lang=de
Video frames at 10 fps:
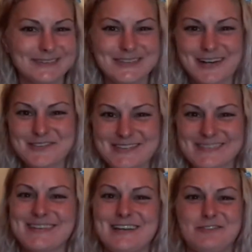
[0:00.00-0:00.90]
Du darfst
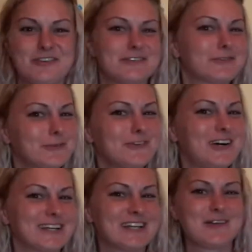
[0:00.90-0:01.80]
das einfach so
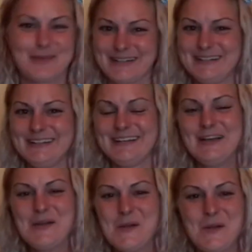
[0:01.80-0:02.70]
annehmen.
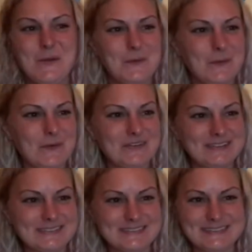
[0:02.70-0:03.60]

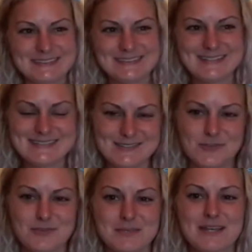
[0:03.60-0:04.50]
Und das ist
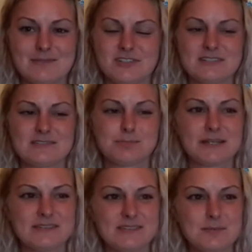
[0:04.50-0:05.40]
für mich einfach das
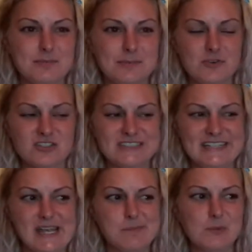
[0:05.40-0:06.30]
Prinzip von
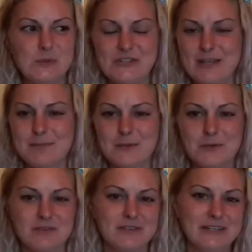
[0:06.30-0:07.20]
geben und nehmen
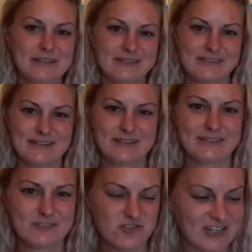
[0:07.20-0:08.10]
oder wie ich es
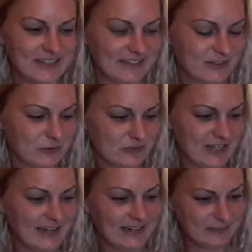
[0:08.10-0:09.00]
nenne, schenken und
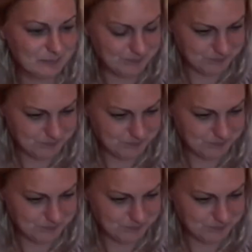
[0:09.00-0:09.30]
teilen.